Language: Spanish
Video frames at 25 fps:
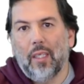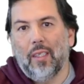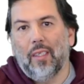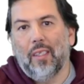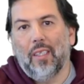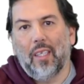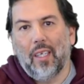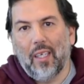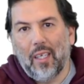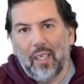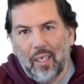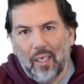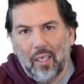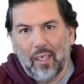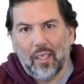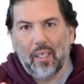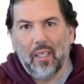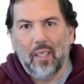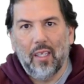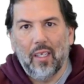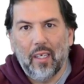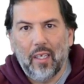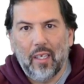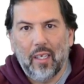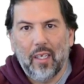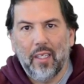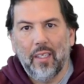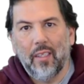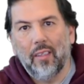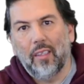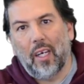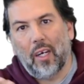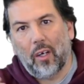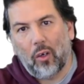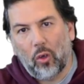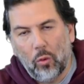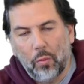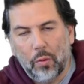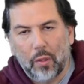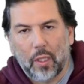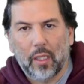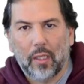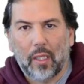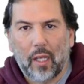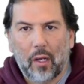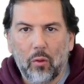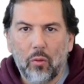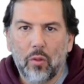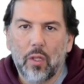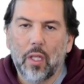del eh, Interclubs
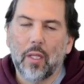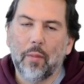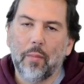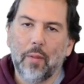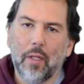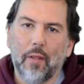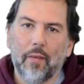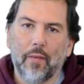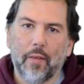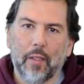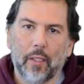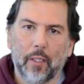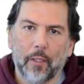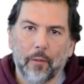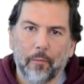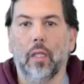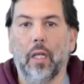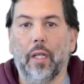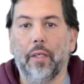Cataluña de Miniceta.